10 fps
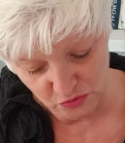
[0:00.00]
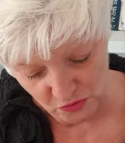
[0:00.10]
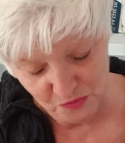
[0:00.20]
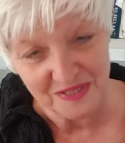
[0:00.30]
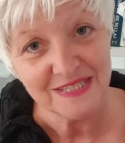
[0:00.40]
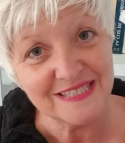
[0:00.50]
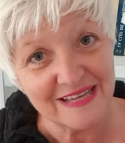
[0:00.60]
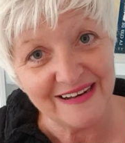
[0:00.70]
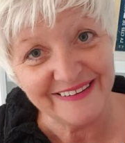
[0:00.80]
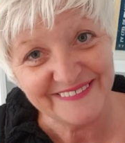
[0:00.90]
celui,
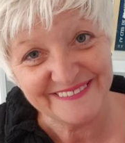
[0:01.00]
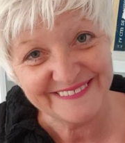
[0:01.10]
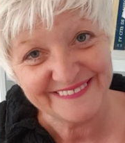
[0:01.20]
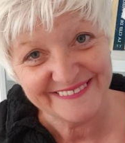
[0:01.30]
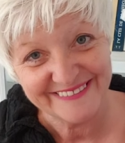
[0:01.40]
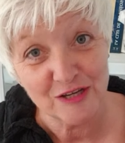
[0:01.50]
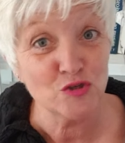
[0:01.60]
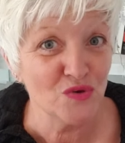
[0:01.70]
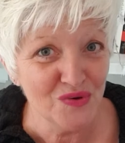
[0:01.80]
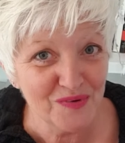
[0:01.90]
celle, ce